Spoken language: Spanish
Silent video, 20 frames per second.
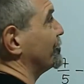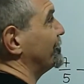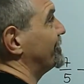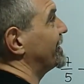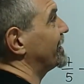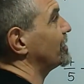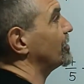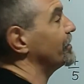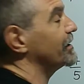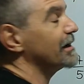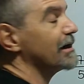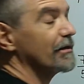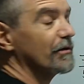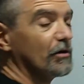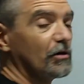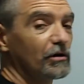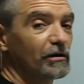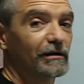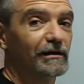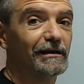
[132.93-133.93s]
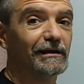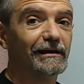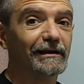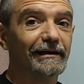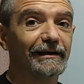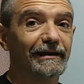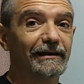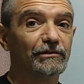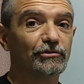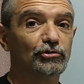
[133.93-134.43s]
denominador
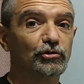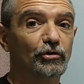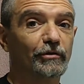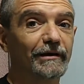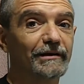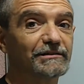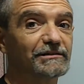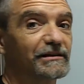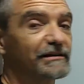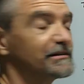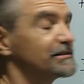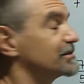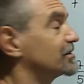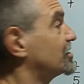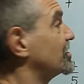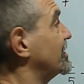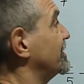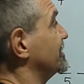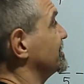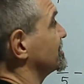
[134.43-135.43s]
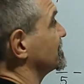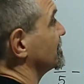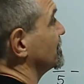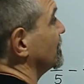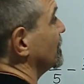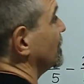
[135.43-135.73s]
en todas es 3.